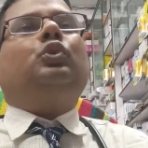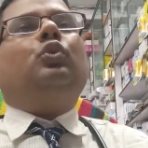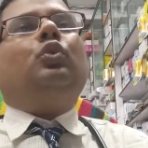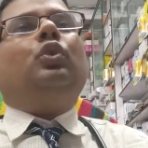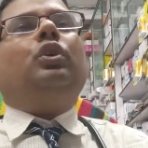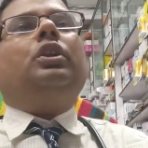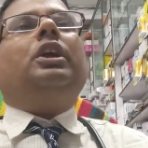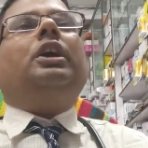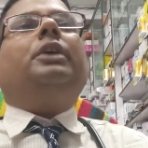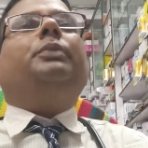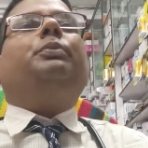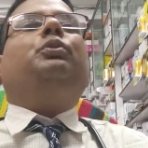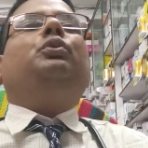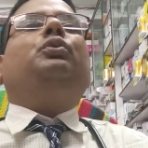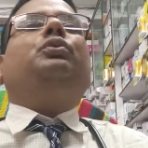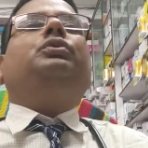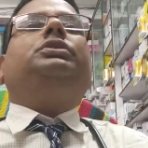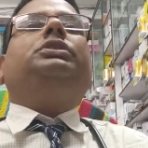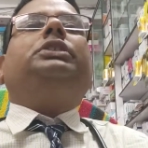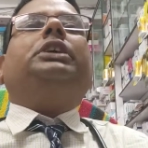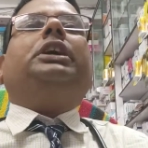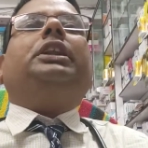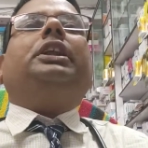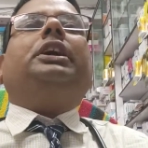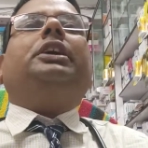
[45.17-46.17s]
গলা বুক
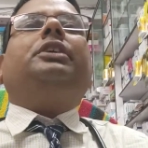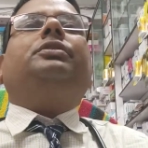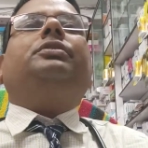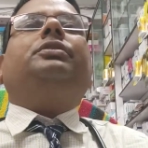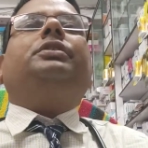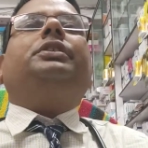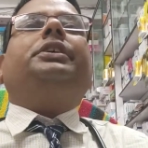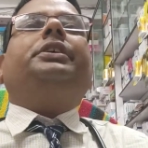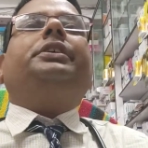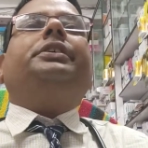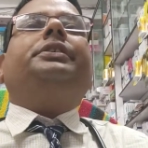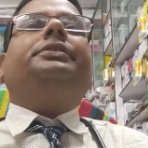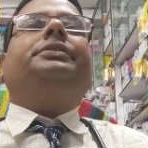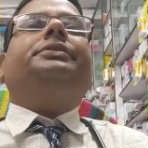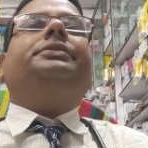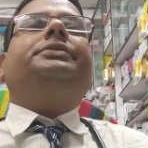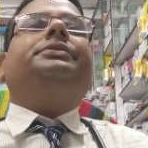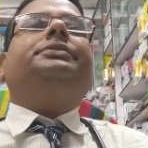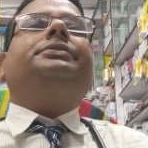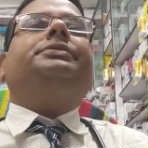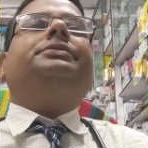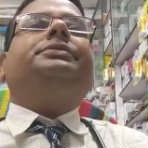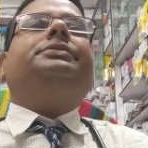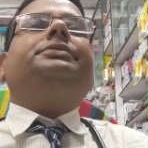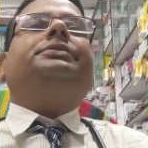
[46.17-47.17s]
জ্বালা করে
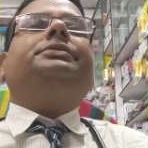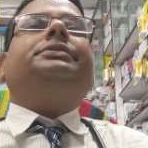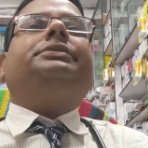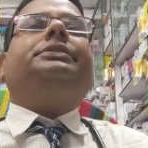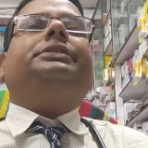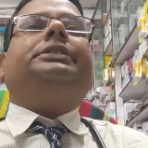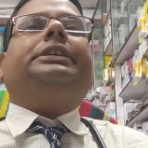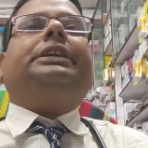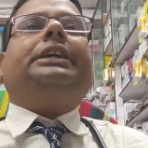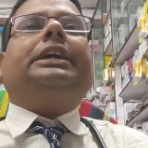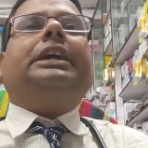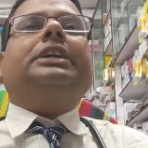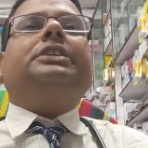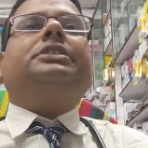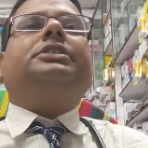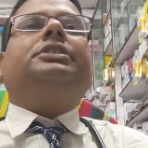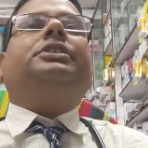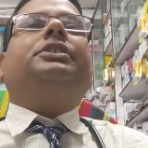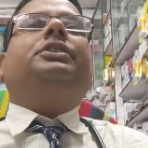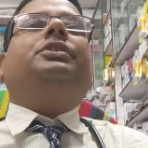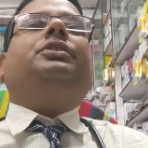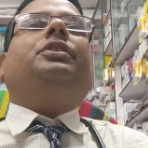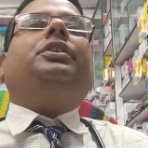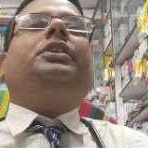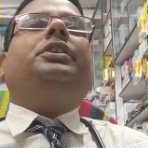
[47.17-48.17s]

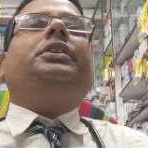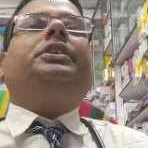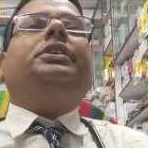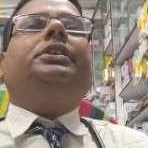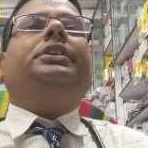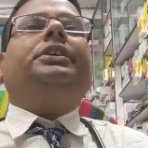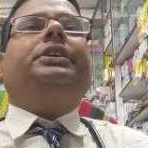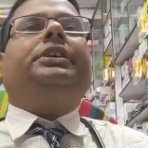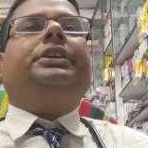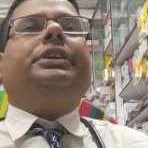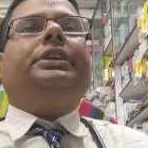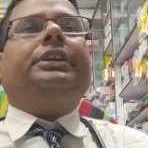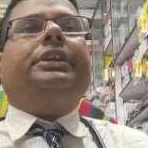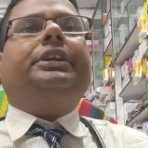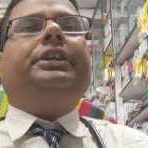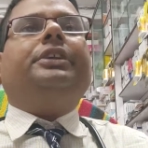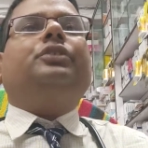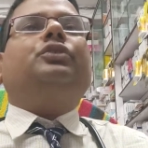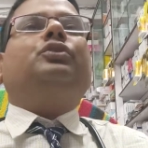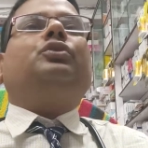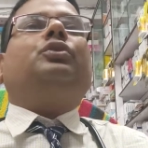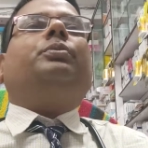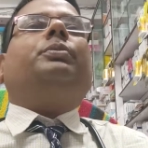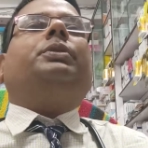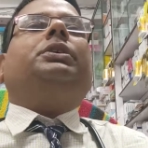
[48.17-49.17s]
গ্যাস্ট্রিক হয় এর
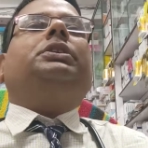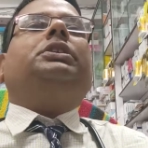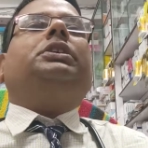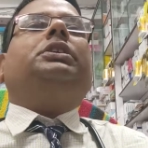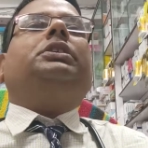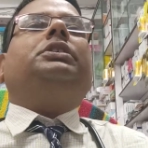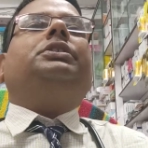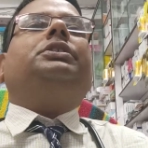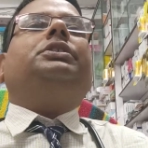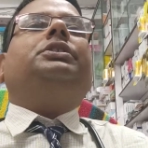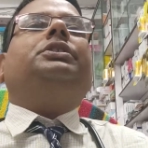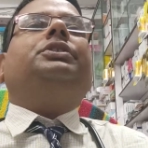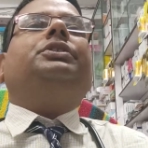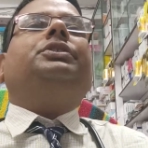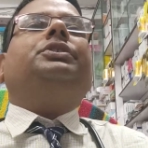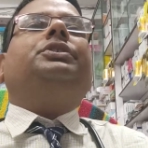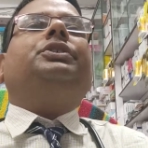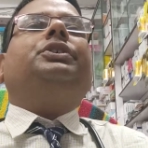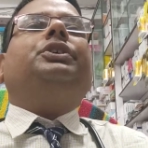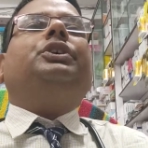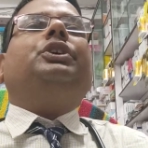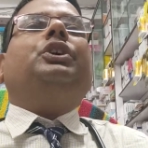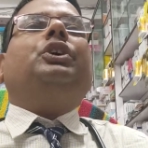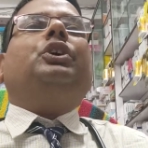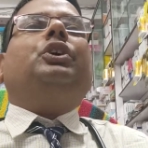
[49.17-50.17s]
সমাধান কি
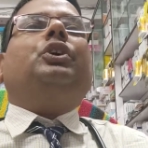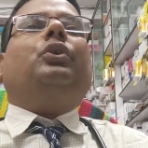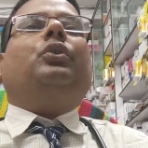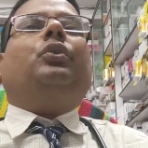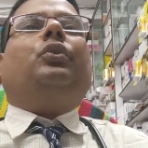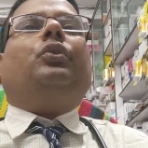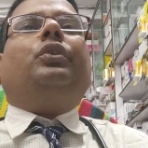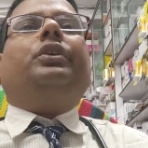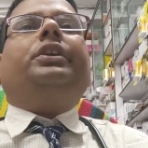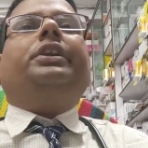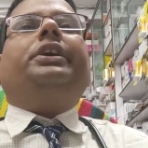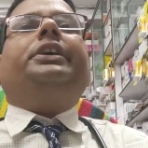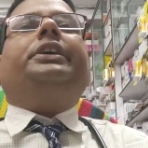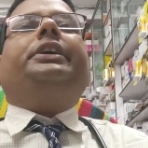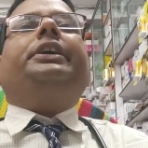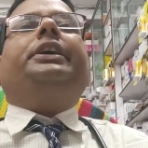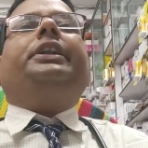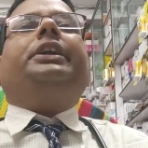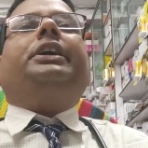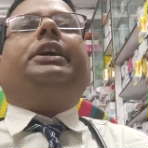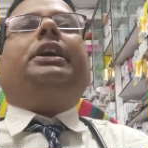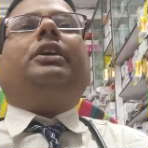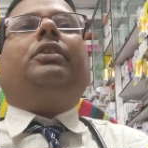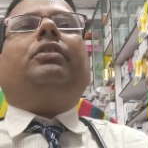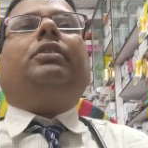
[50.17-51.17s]

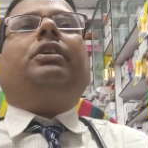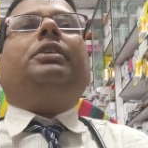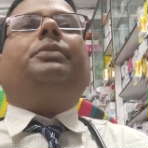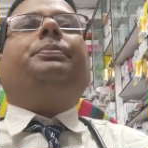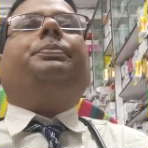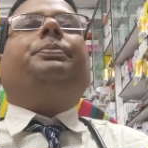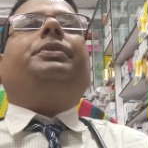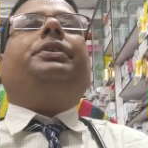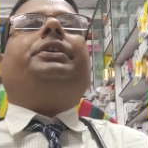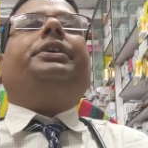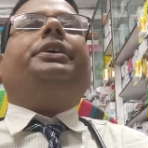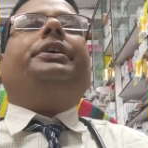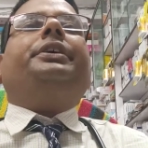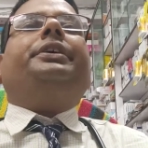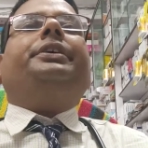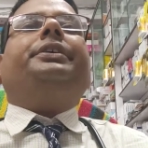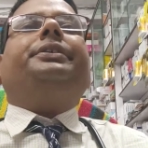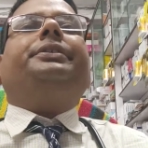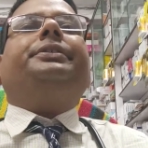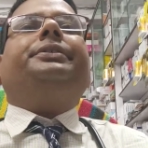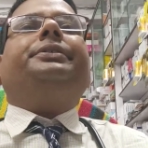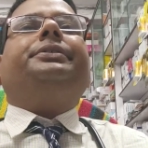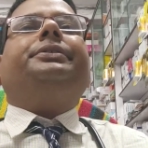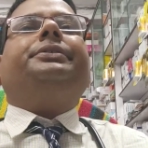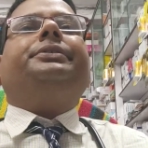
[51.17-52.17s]
অনেকের খাওয়ার পরে
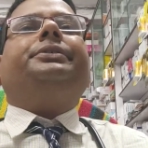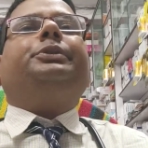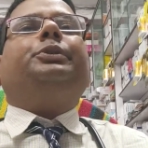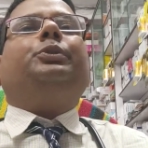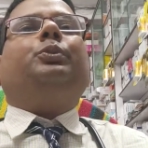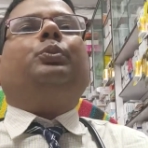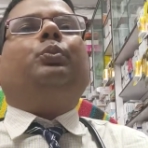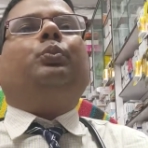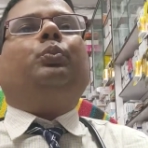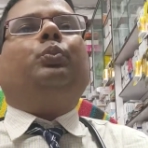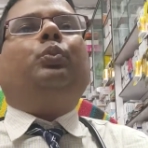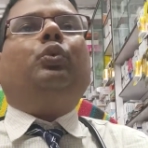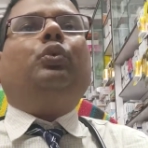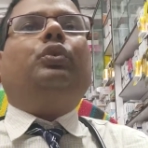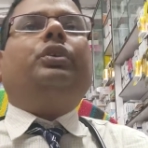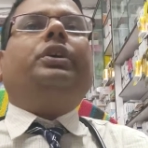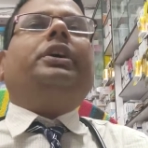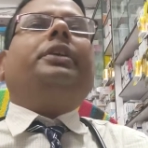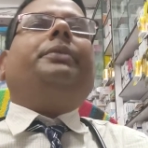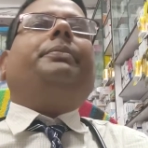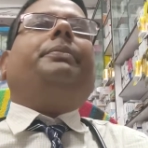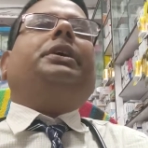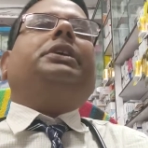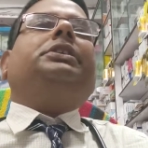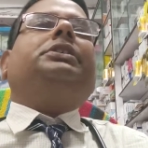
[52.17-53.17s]

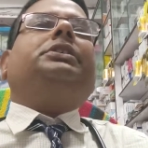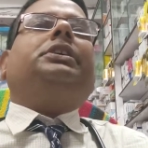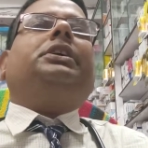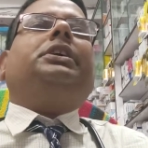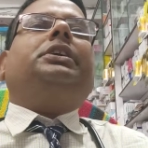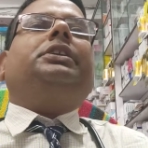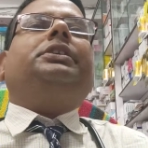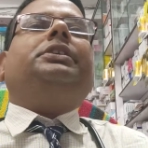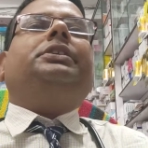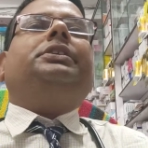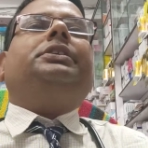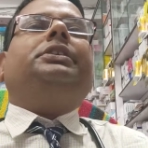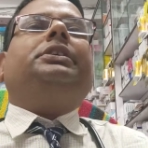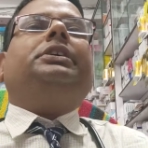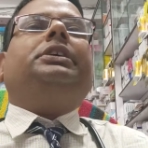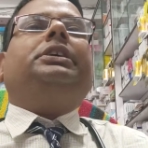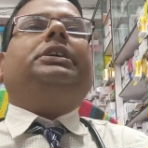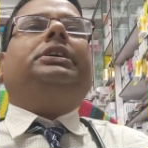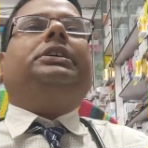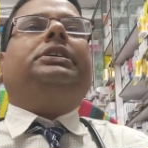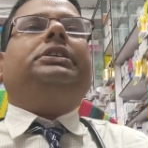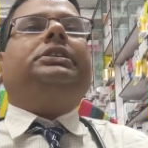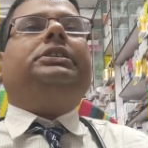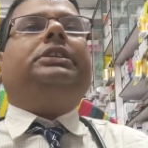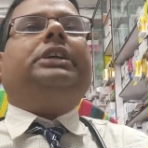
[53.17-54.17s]
বুকের মাঝখানে
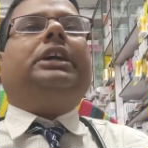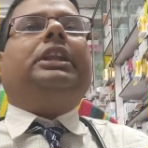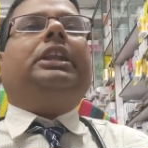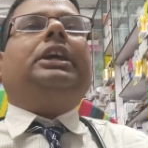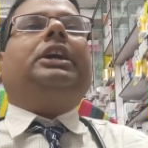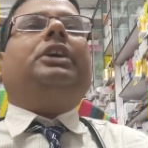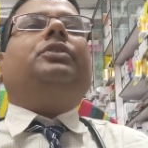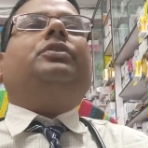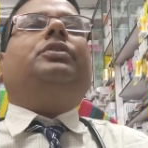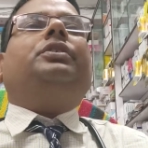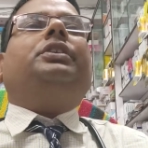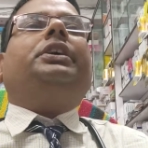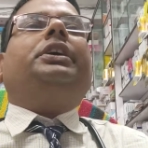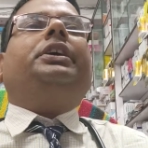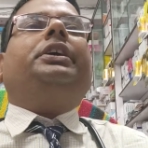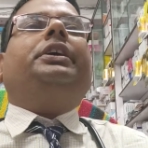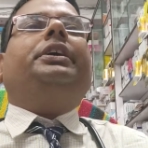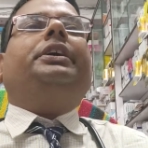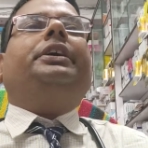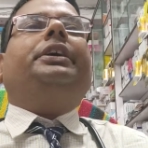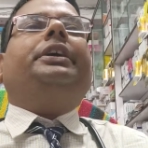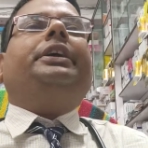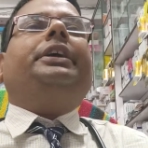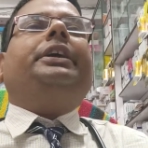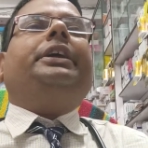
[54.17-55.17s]
জ্বালা করে
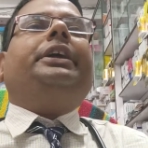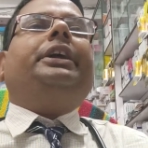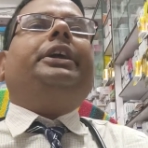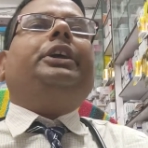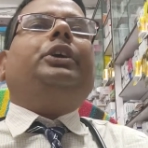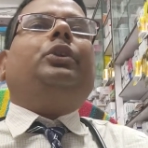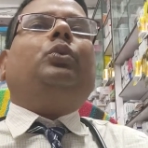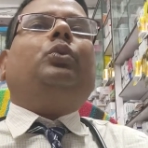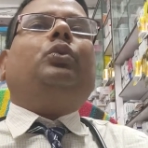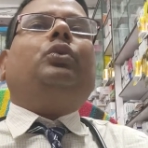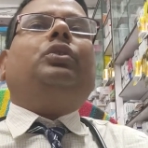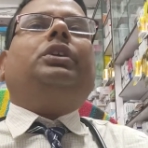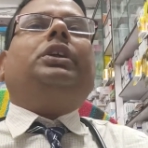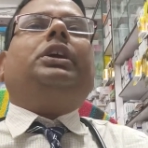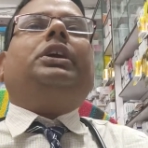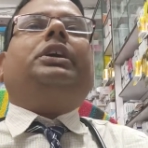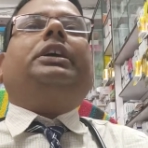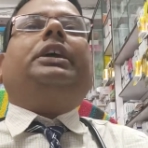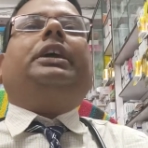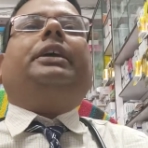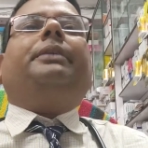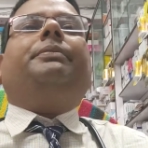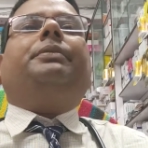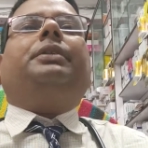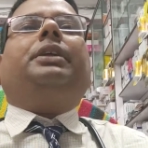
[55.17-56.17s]
এই
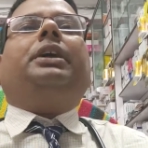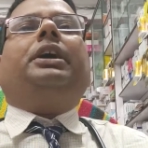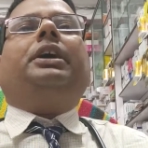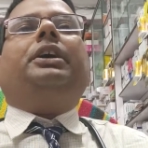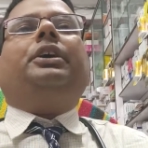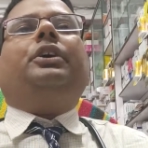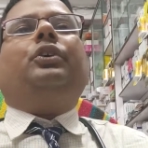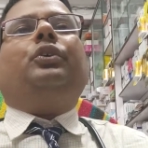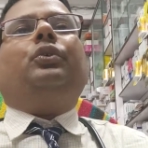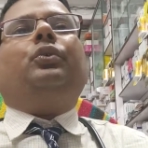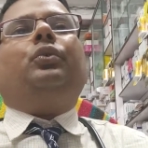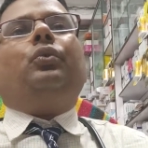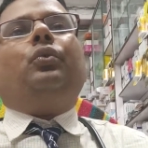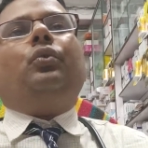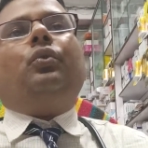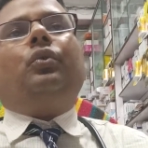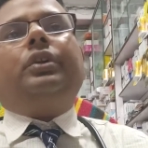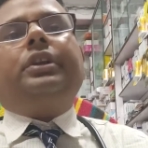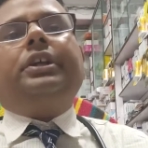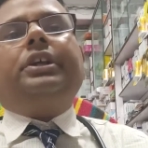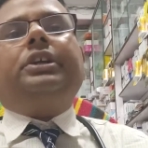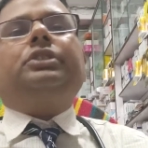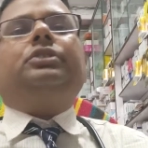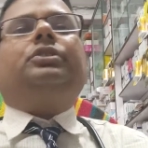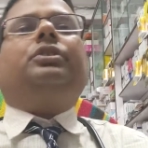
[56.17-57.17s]
রোগটাকে আমরা
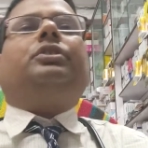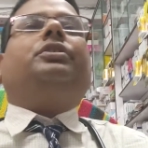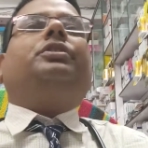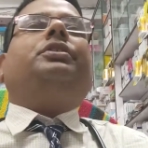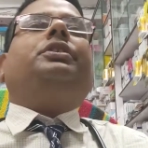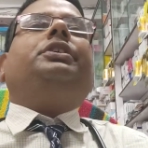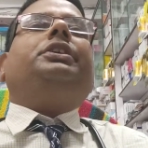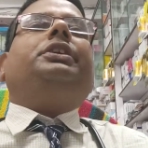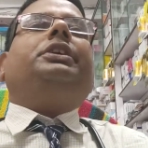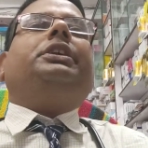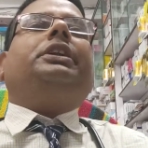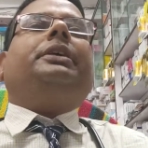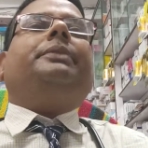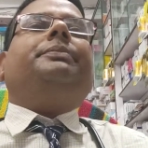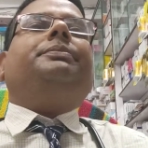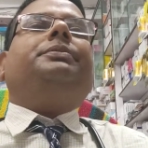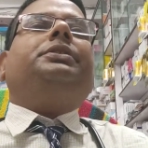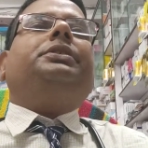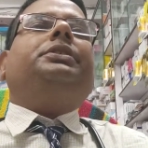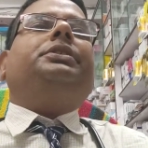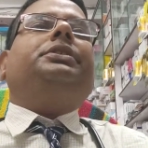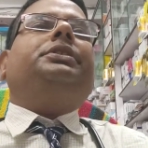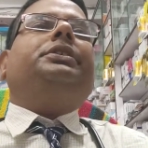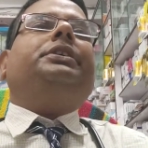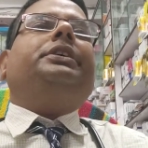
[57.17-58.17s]
অনেক ধরনের নাম
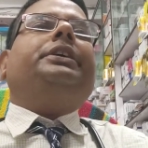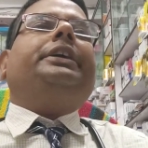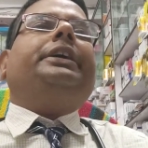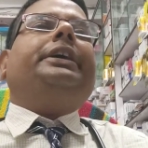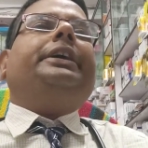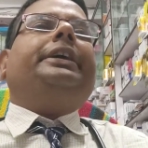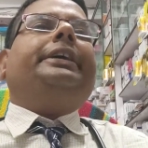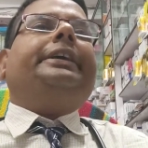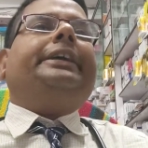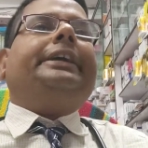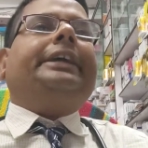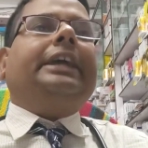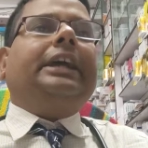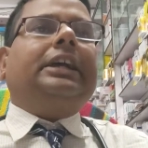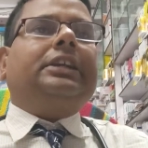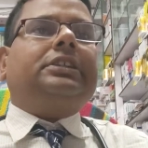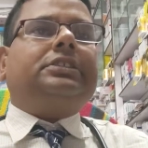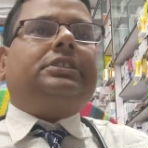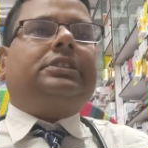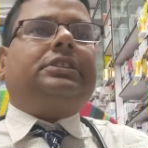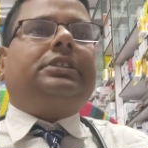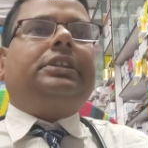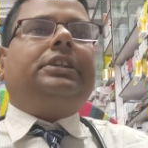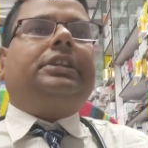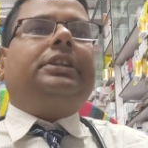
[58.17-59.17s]
দিই
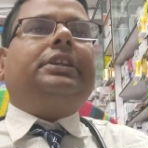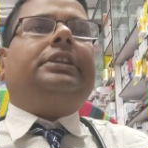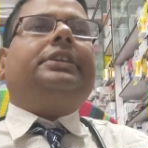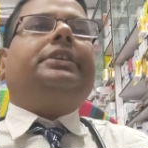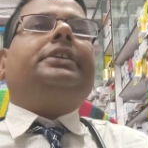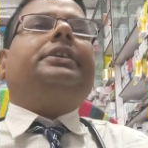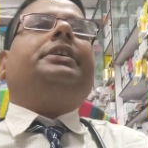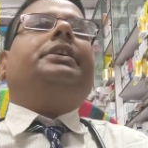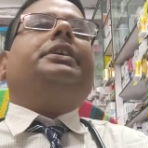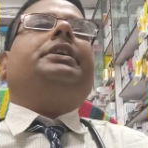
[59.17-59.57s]
গ্যাস্ট্রিক